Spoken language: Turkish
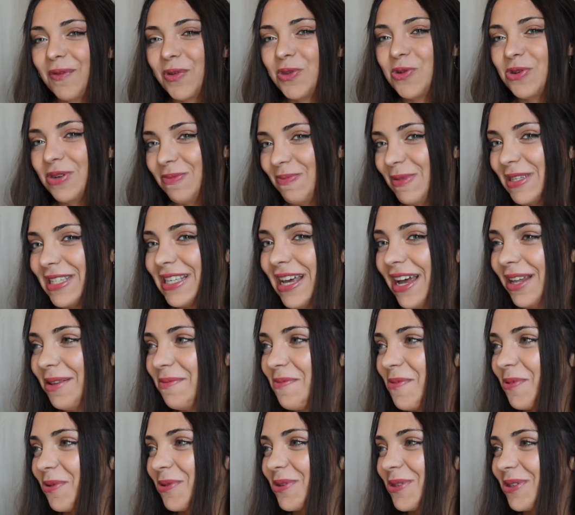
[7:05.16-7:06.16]
Videoyu bir
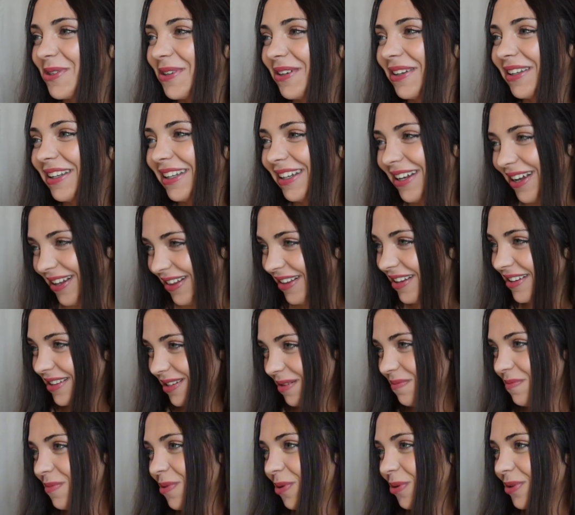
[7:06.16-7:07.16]
saat mi olsun?
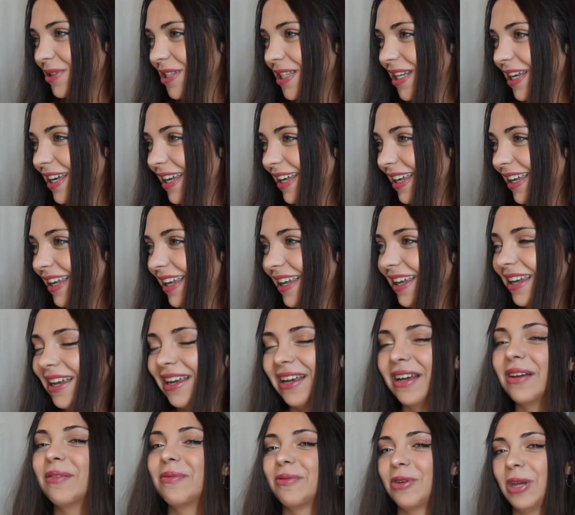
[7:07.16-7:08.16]
Anlatayım mı yoksa?
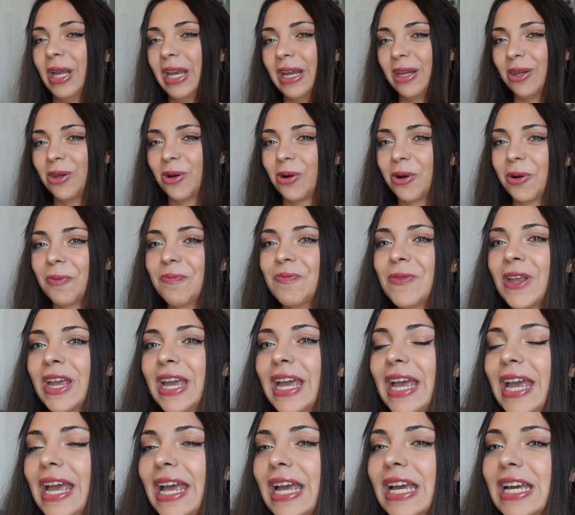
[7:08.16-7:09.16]
Gerek yok.
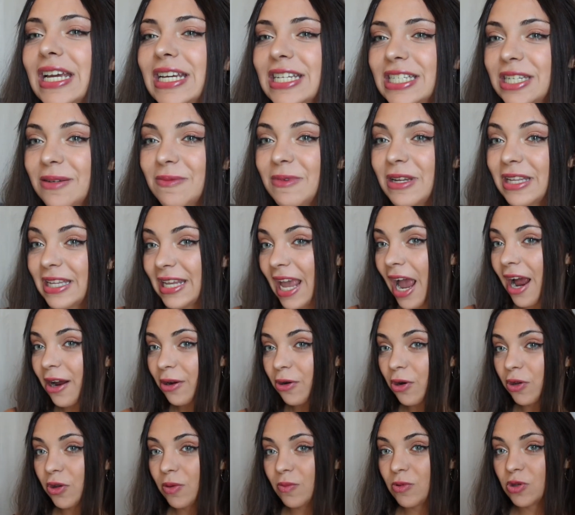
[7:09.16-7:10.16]
Şimdi diğer
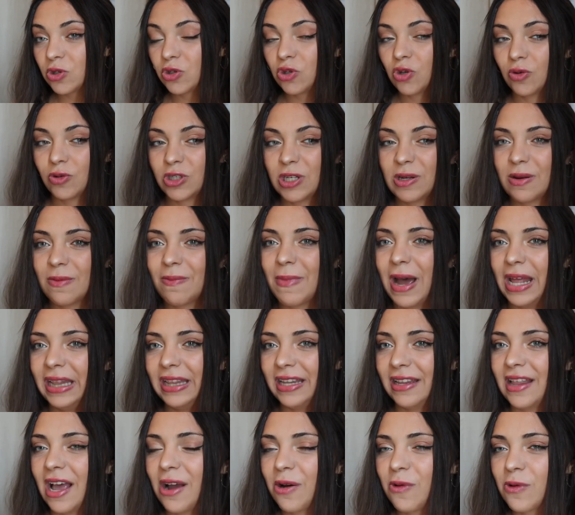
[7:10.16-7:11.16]
konumuz şu. Şimdi
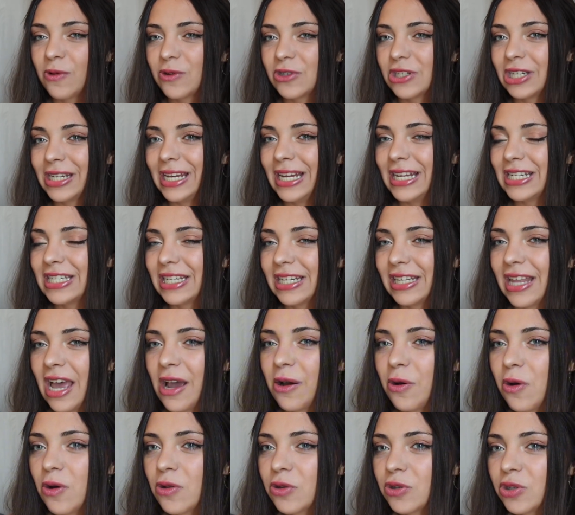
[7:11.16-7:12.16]
maddeden konuştuk,
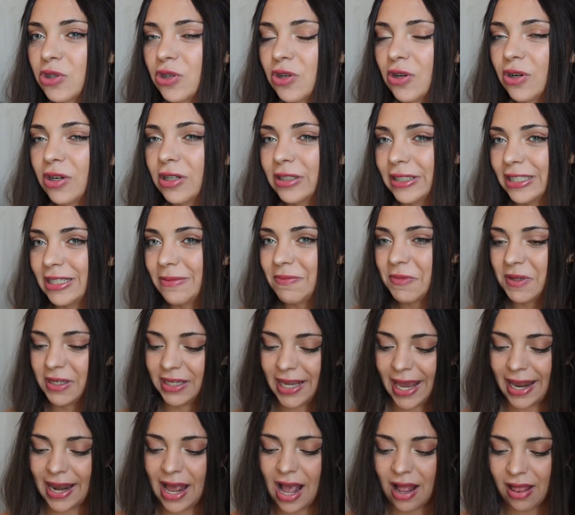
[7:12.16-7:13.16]
ilişkiden konuştuk. Şimdi
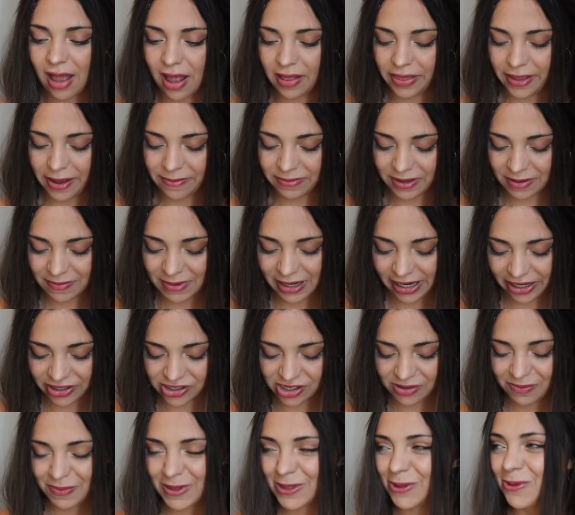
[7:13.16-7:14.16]
genel anlamda
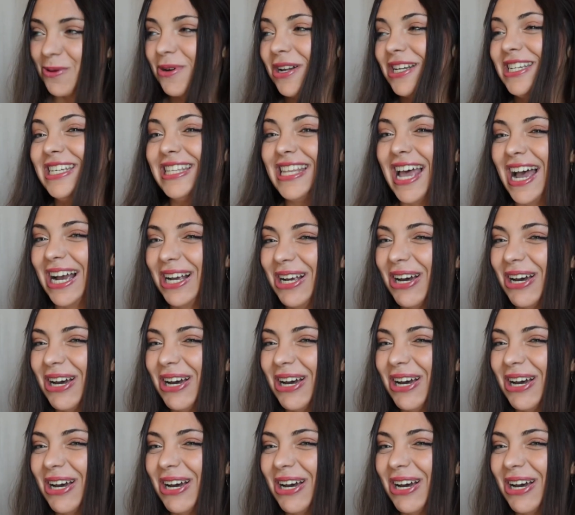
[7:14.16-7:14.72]
birazcık psikolojiden